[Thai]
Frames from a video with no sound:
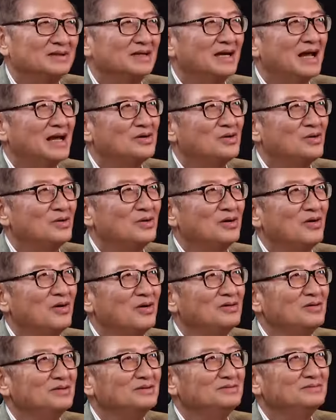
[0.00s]
นายกข
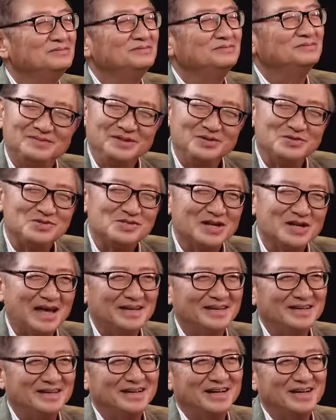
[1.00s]
องนิวซีแลน
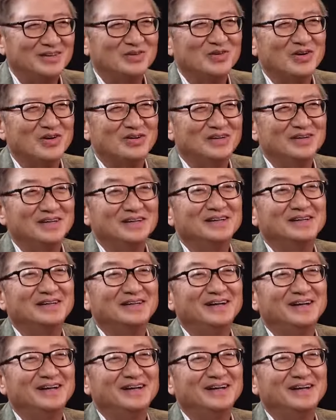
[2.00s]
ด์ยังอายุน้อยกว่านี้เลย